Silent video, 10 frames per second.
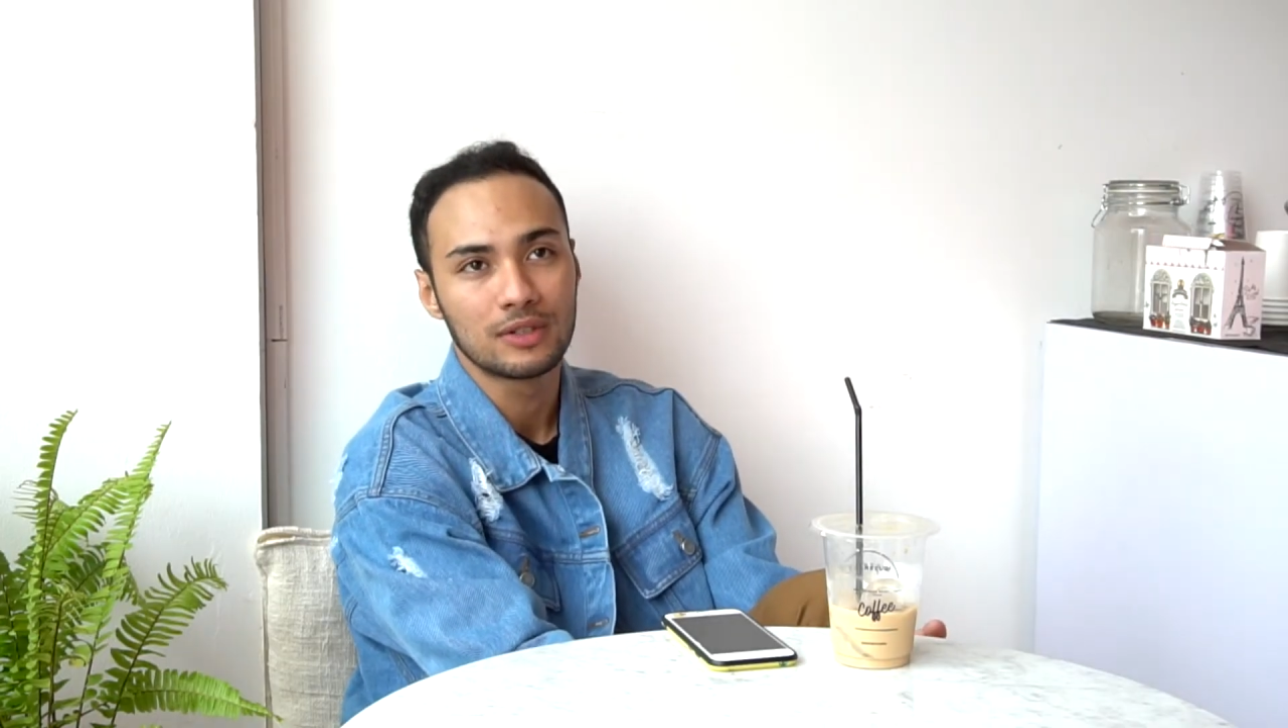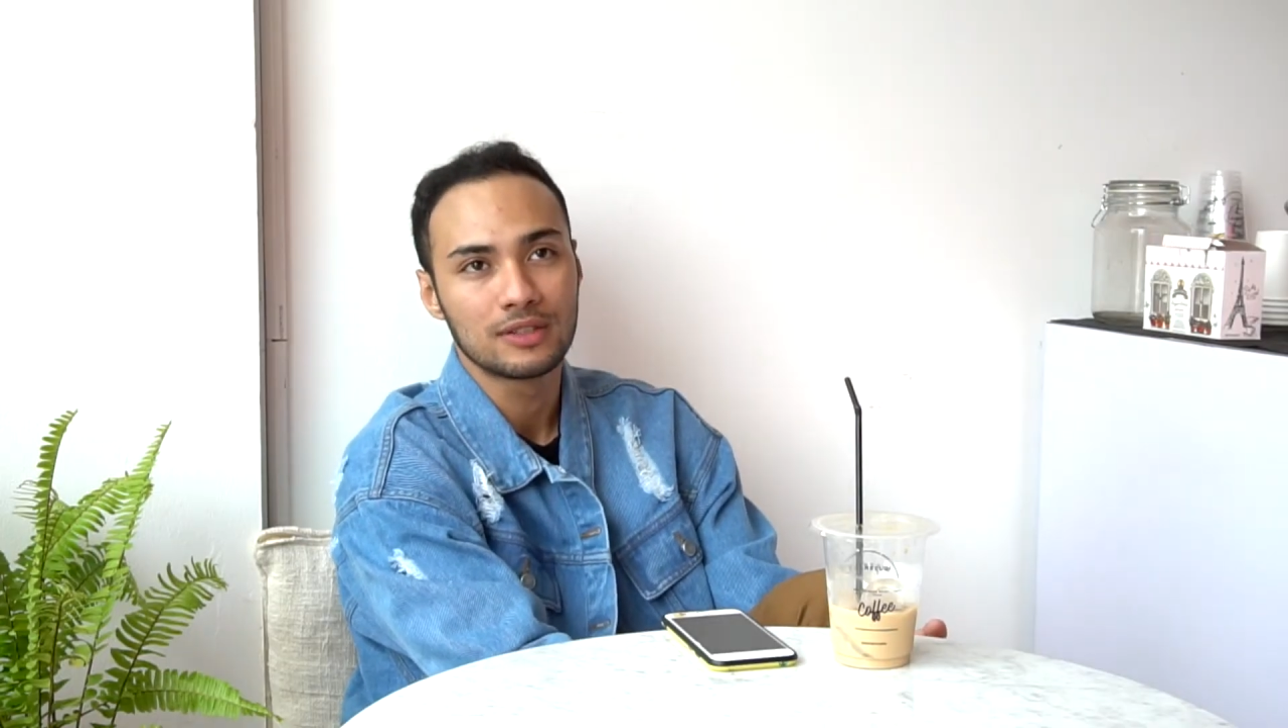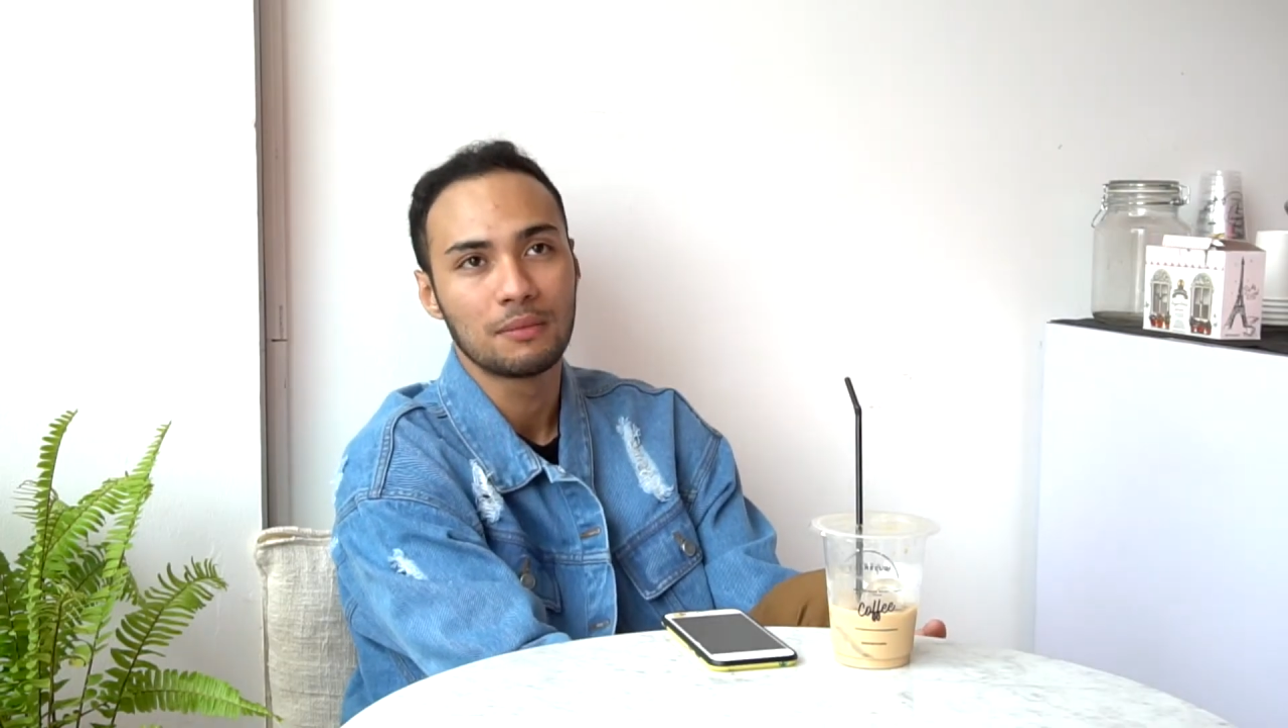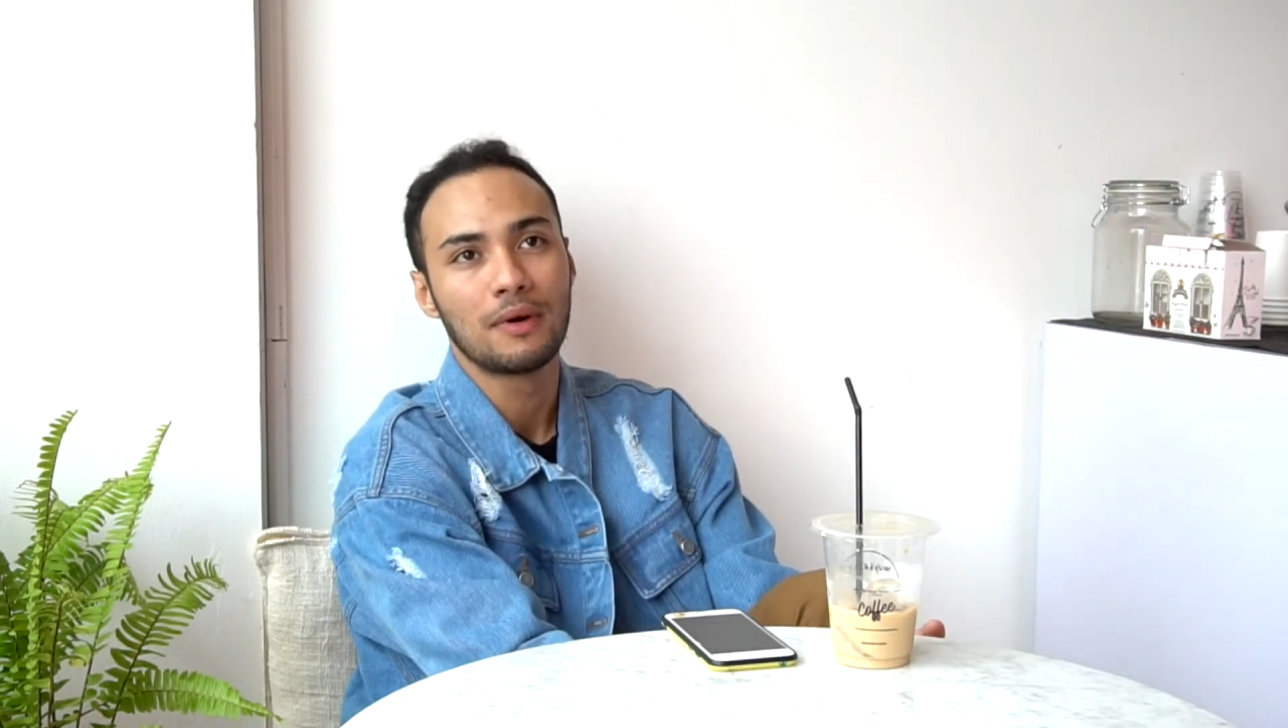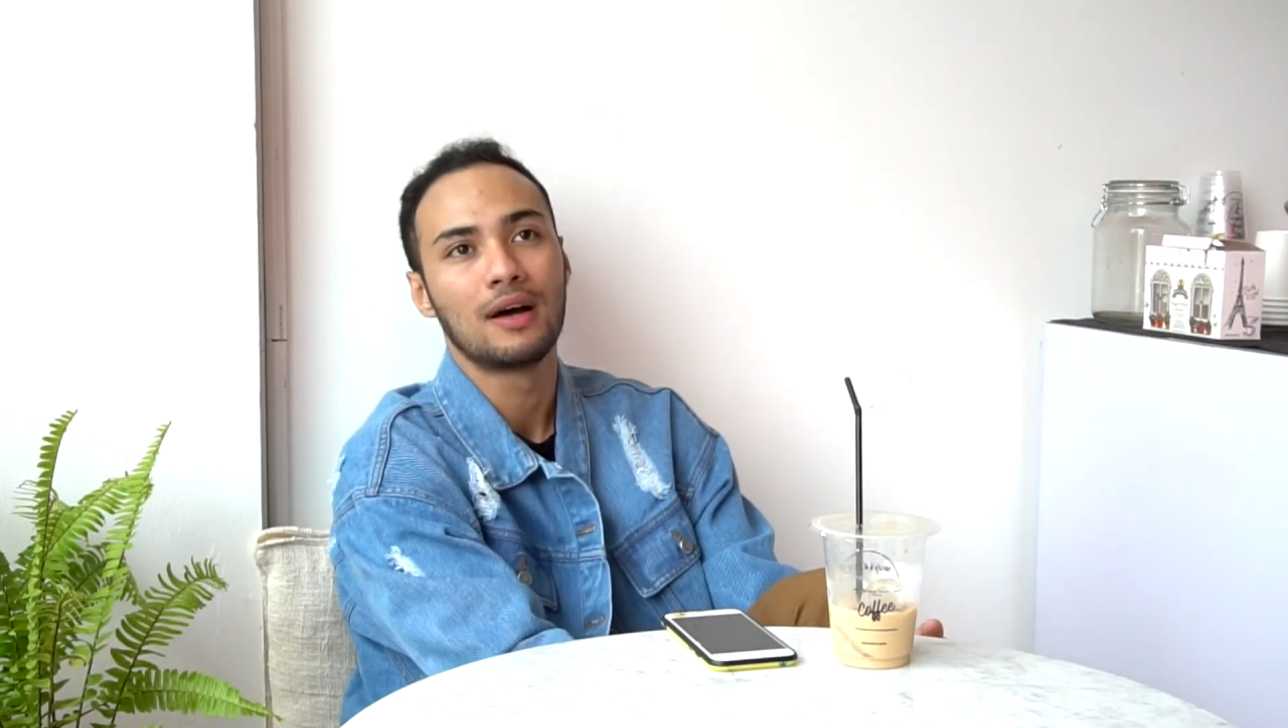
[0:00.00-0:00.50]

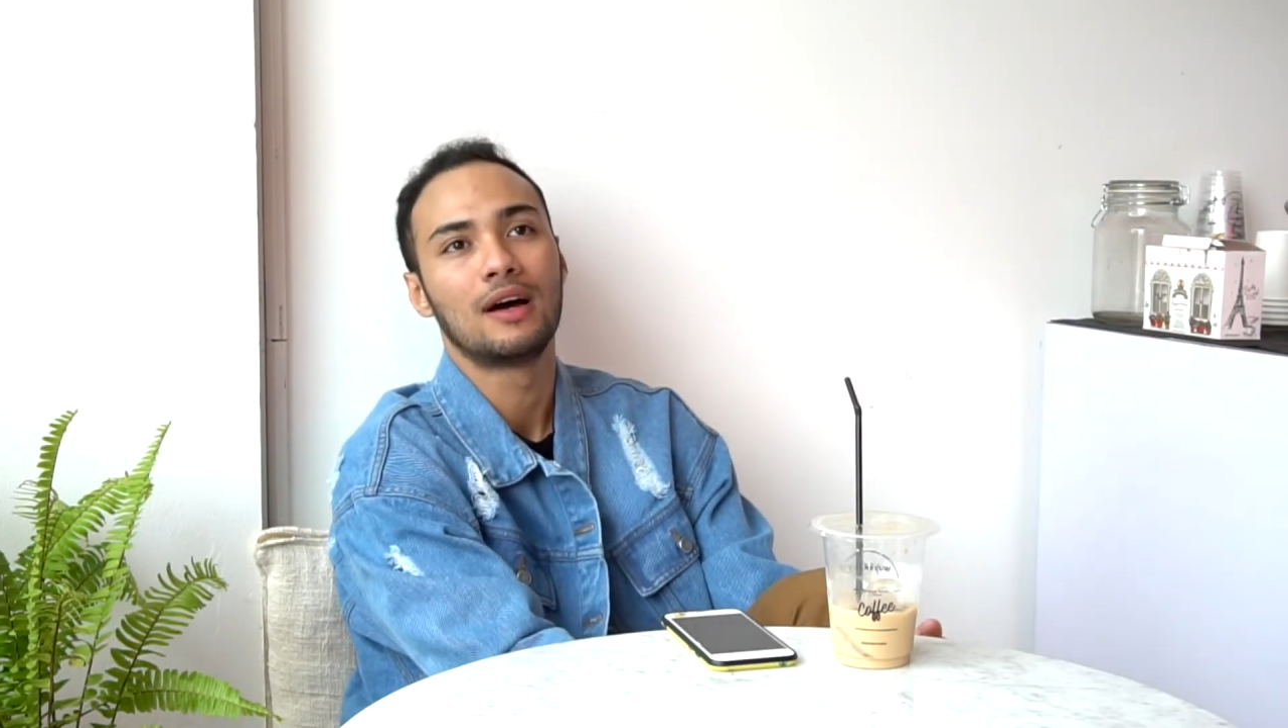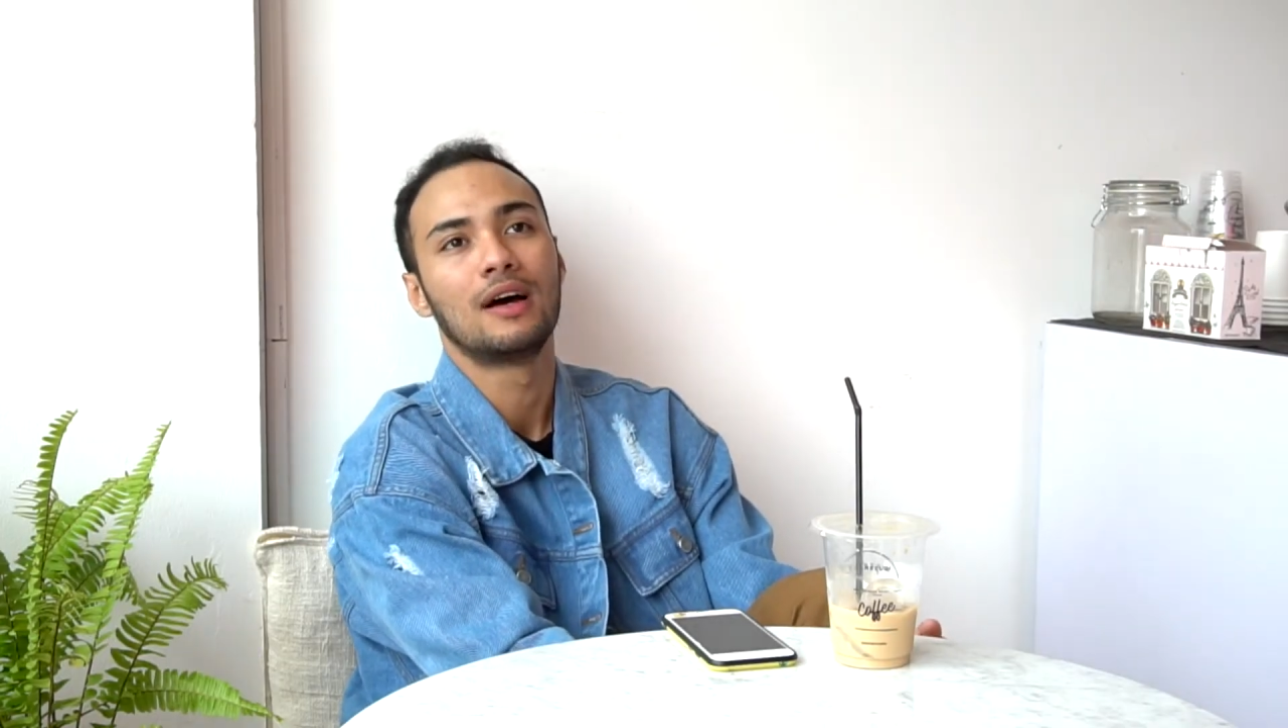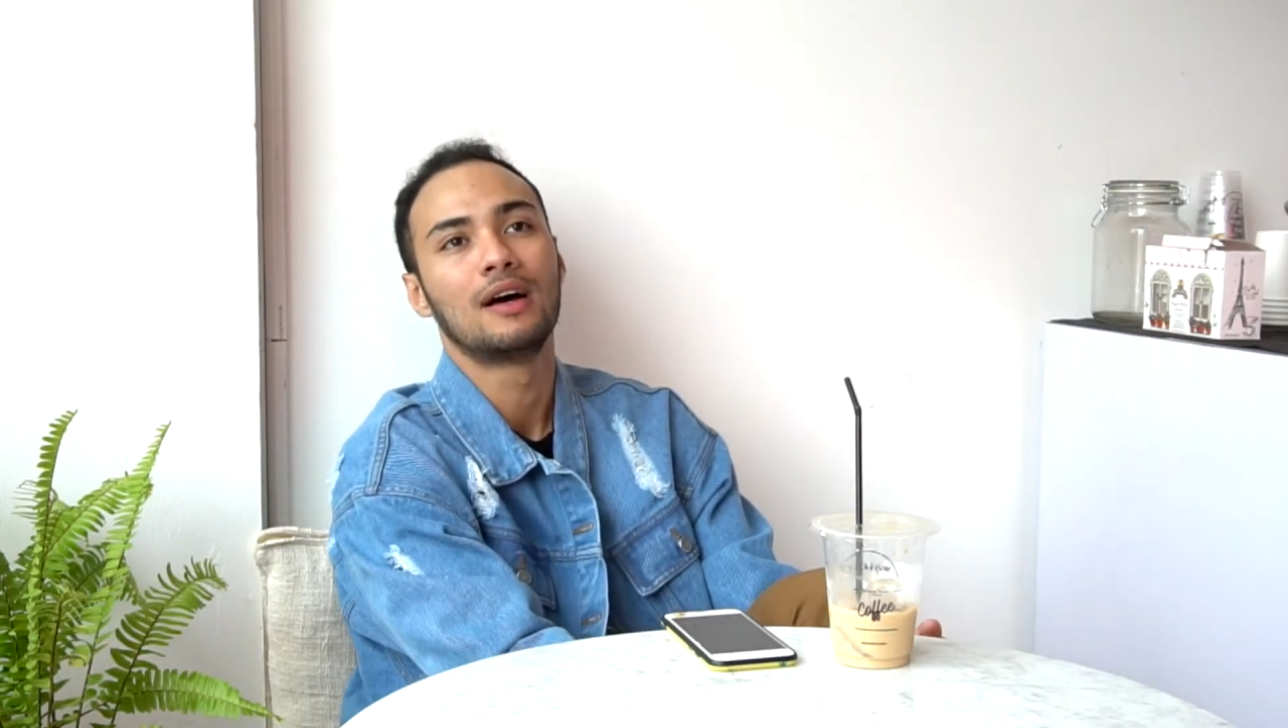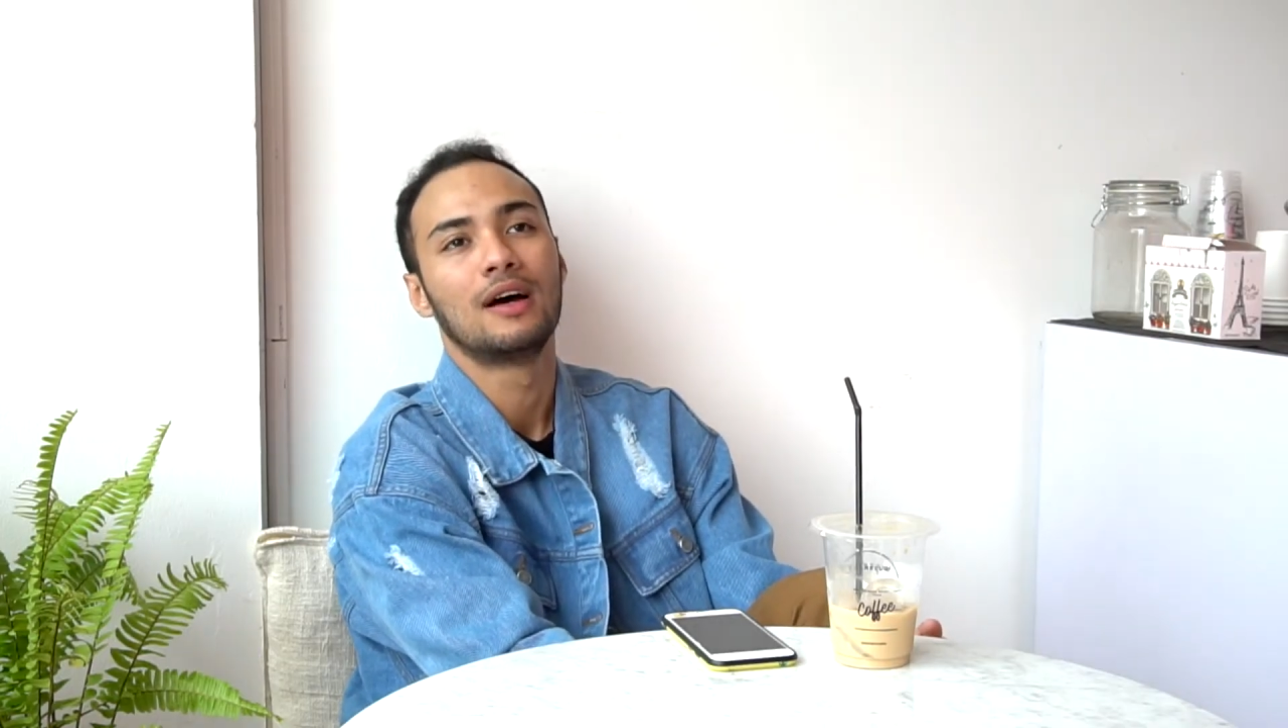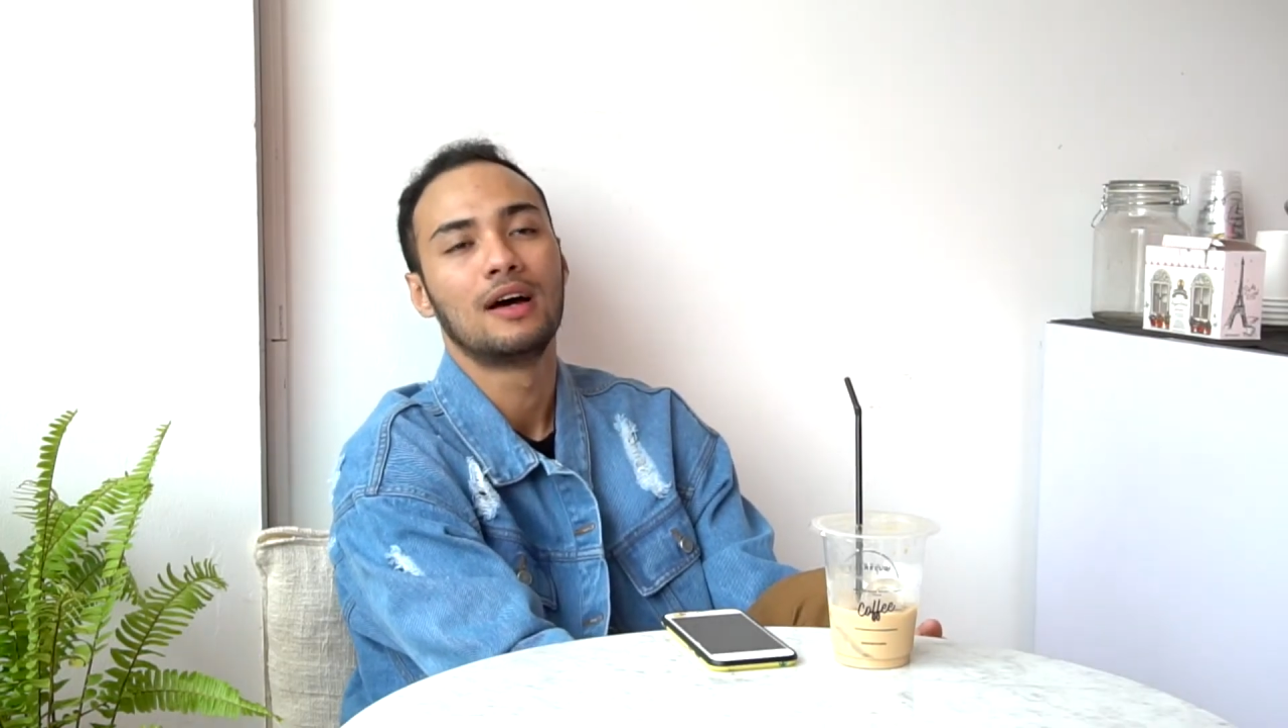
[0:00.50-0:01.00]
sama